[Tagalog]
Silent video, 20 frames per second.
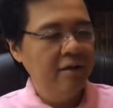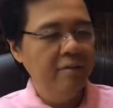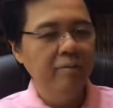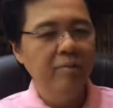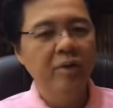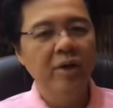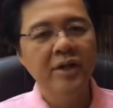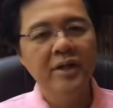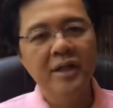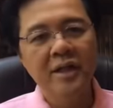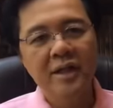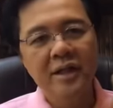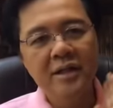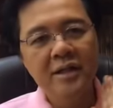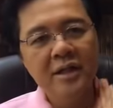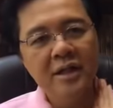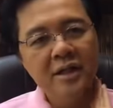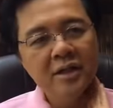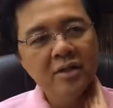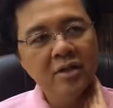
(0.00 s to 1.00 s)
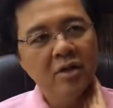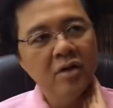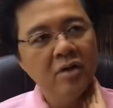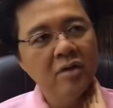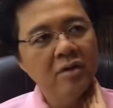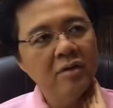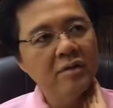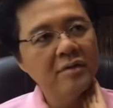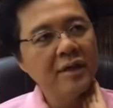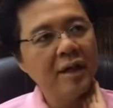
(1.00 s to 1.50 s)
Pwede rin
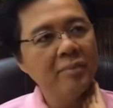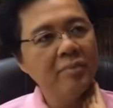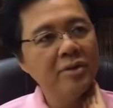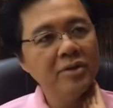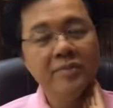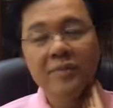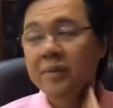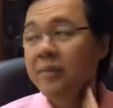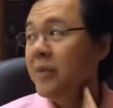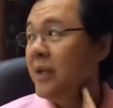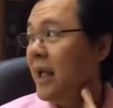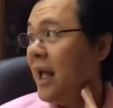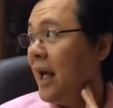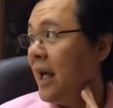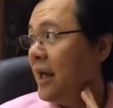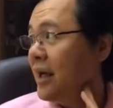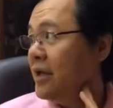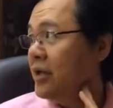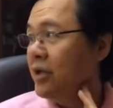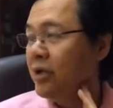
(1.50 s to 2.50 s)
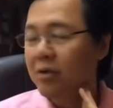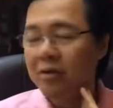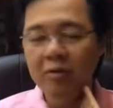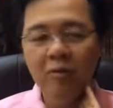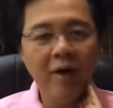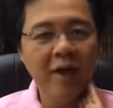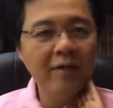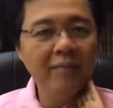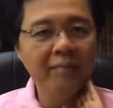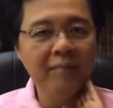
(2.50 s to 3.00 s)
dito. Tapos bibilangin nyo
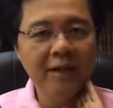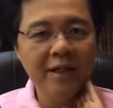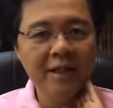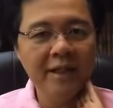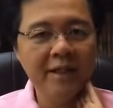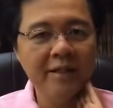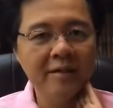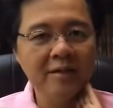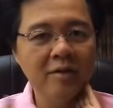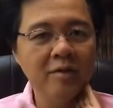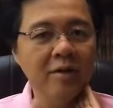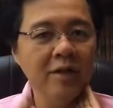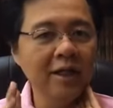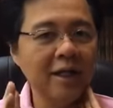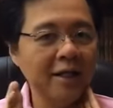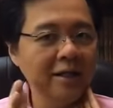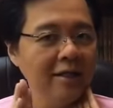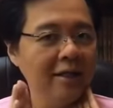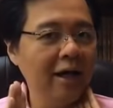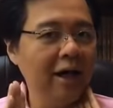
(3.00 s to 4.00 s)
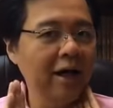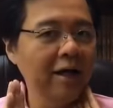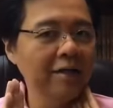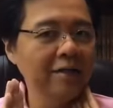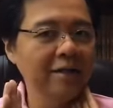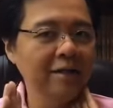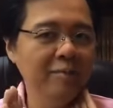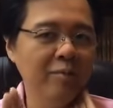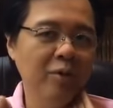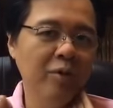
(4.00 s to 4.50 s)
1 minute kung ilan ang
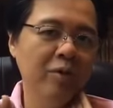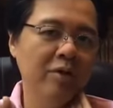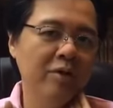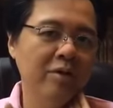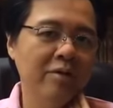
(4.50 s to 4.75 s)
tibok.